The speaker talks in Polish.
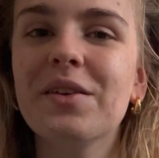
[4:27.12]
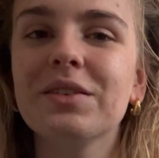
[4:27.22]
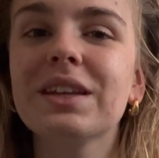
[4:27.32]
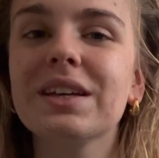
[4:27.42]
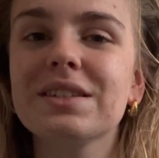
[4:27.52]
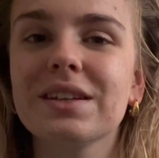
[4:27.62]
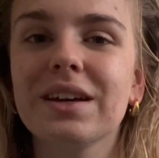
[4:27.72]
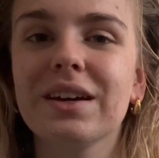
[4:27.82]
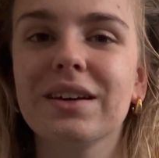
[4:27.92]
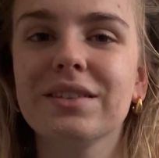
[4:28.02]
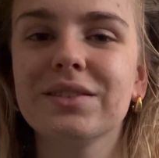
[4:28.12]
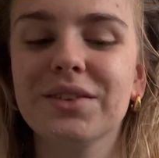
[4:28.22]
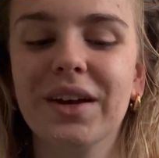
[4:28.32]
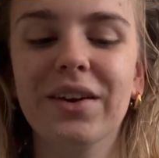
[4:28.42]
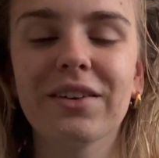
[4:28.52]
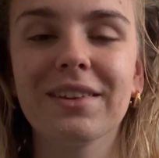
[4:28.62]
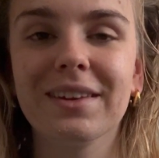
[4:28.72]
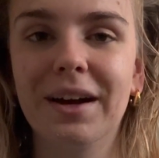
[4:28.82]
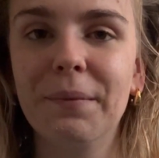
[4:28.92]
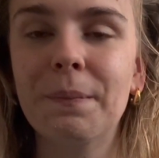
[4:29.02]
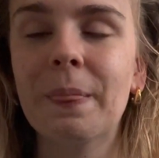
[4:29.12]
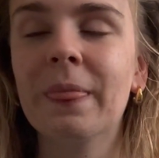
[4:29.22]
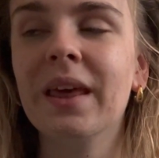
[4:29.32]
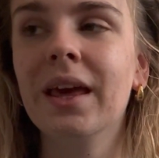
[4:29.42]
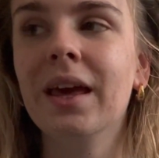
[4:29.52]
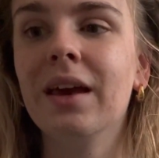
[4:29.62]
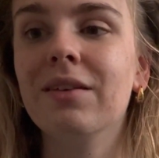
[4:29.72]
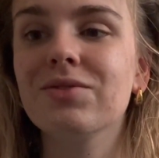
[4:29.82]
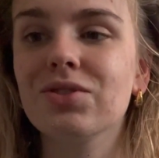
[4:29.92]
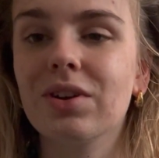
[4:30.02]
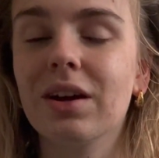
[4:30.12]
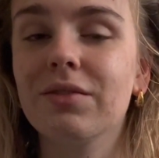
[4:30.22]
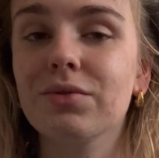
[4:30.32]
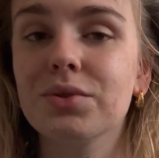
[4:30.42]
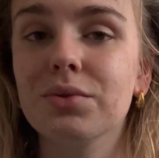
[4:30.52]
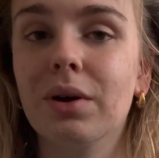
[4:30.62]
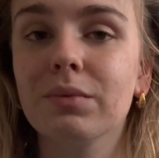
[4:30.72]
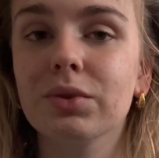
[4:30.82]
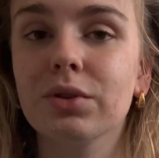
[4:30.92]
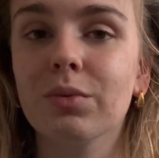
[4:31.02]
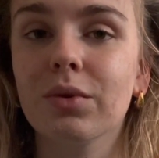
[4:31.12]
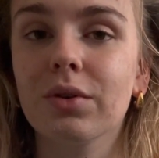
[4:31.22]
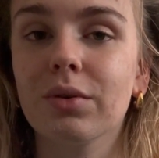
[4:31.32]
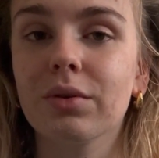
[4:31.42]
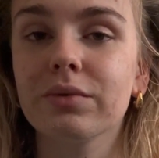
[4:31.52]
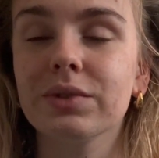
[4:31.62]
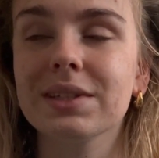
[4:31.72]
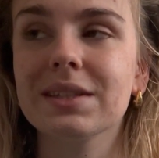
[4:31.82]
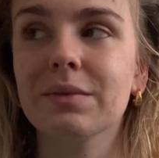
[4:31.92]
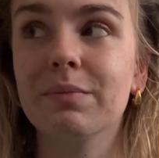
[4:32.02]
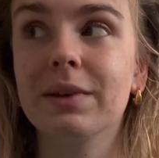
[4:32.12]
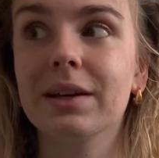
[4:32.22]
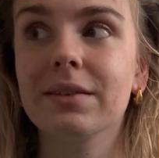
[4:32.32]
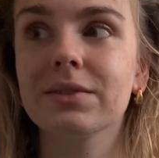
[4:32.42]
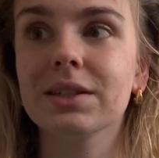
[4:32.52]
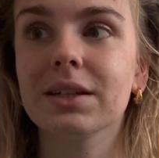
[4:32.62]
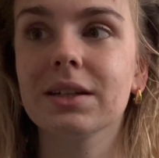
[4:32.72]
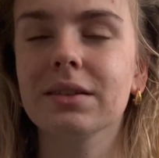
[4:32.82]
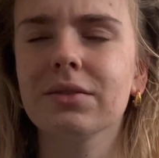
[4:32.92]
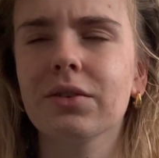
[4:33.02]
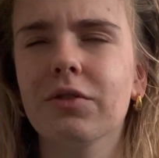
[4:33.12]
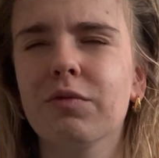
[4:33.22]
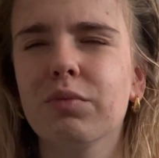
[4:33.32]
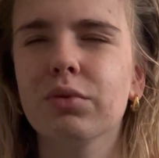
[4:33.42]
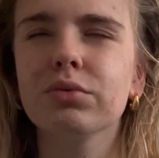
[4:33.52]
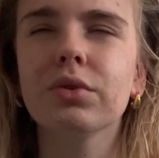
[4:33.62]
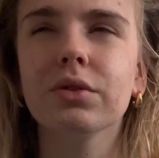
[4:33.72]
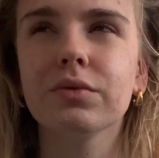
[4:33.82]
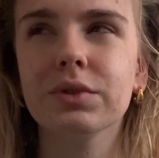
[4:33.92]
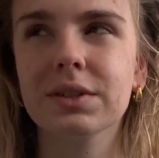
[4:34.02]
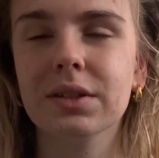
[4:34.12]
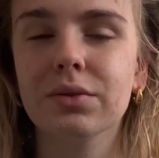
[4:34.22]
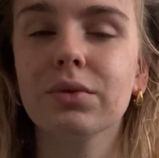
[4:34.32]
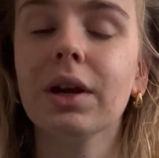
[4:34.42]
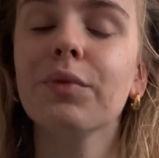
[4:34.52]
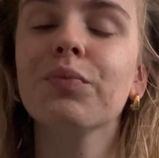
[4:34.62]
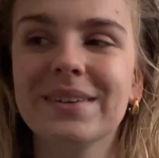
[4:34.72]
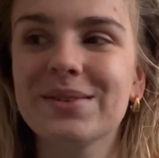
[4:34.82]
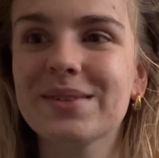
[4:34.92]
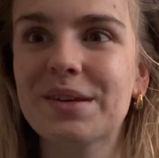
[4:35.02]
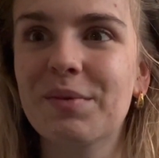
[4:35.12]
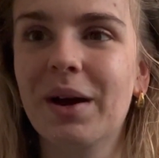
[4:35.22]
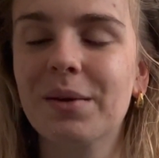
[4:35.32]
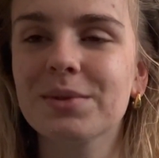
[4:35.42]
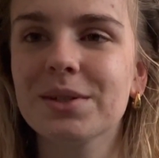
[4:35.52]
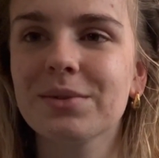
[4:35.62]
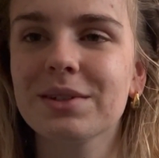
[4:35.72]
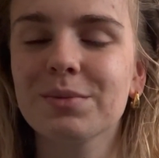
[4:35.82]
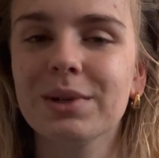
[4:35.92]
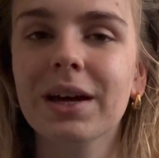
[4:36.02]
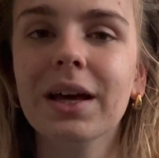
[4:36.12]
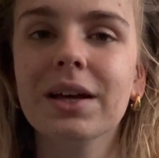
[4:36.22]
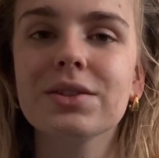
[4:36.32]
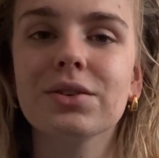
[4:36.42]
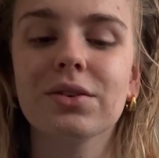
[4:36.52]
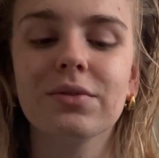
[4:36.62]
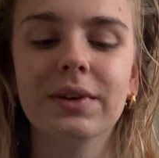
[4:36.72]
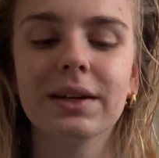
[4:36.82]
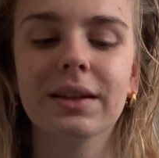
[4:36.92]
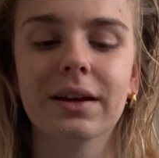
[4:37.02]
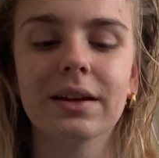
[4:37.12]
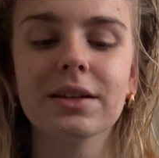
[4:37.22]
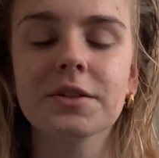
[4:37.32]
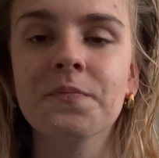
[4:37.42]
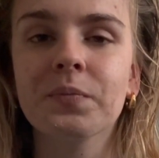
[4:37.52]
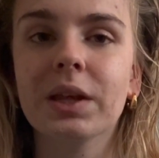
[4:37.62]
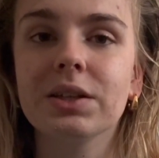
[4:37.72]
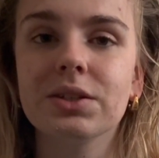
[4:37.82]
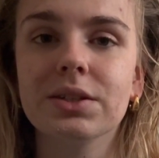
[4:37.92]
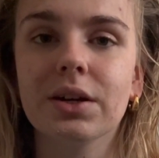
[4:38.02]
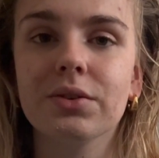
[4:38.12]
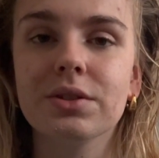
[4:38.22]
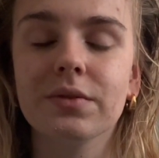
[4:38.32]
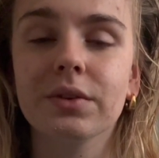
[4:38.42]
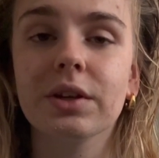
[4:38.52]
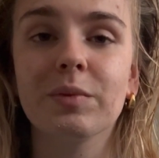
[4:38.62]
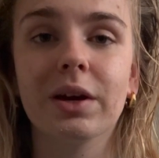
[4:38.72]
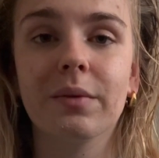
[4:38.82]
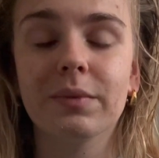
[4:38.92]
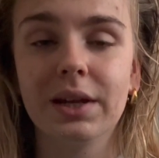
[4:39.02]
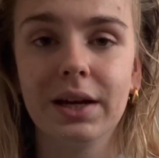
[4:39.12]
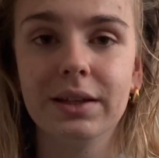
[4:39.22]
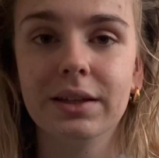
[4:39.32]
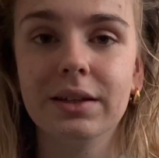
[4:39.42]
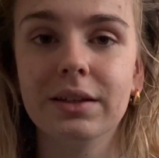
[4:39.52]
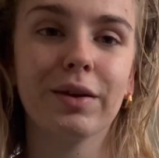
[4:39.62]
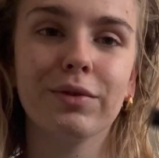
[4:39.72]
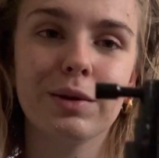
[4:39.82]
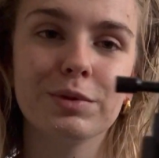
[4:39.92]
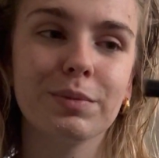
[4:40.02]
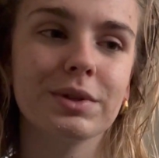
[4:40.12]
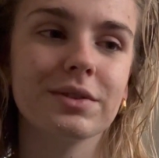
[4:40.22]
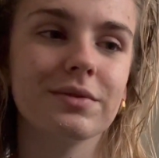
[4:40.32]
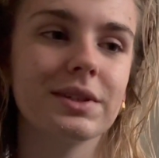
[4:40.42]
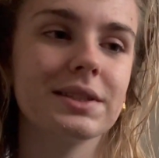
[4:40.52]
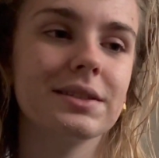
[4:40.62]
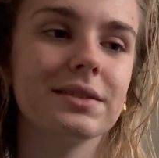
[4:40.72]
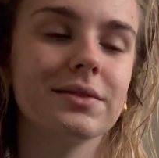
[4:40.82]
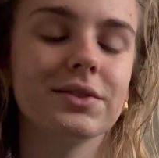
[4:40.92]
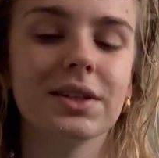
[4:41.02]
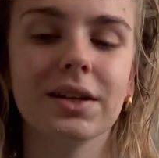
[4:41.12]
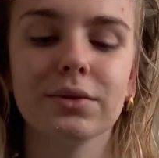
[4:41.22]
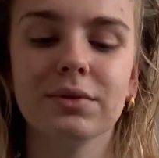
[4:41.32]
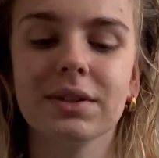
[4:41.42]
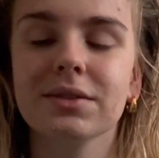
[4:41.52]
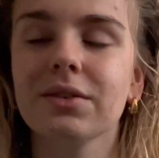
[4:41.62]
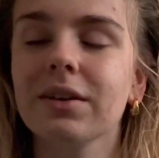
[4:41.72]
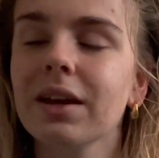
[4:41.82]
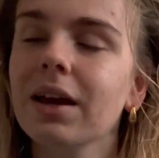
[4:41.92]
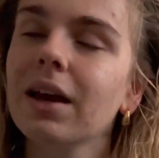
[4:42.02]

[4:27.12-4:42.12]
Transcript: Witajcie drugiego dnia. Wczoraj wróciłam do domu około 21, no w pół do 22. Już nie miałam siły, żeby cokolwiek nagrać. Dzisiaj o 9 miałam trening. W ogóle przepraszam Was, ścierka tutaj stoi.